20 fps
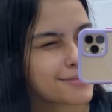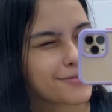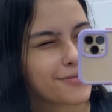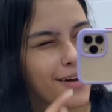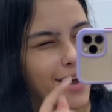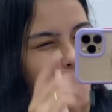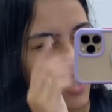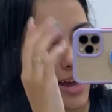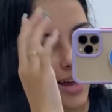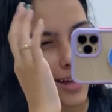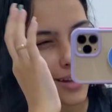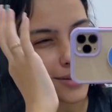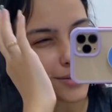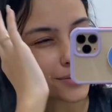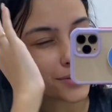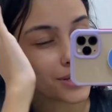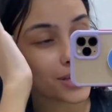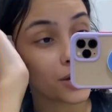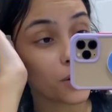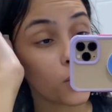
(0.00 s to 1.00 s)

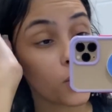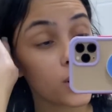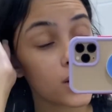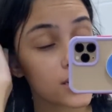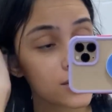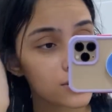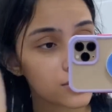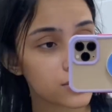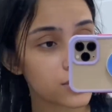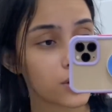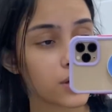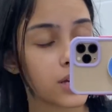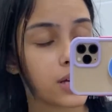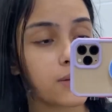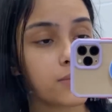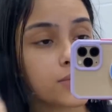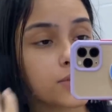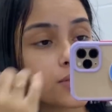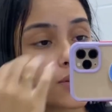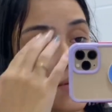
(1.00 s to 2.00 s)
falam que quando
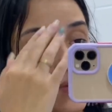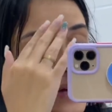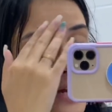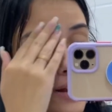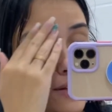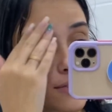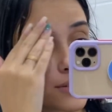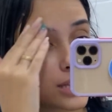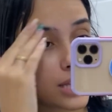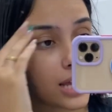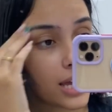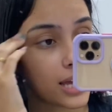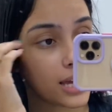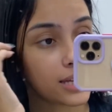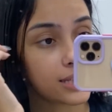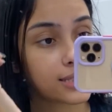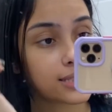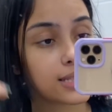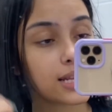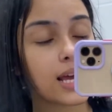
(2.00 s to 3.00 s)
sonhamos com
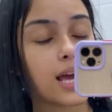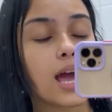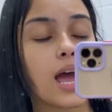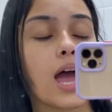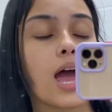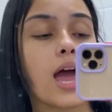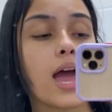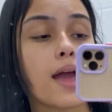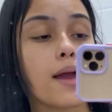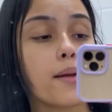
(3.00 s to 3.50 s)
gravidez é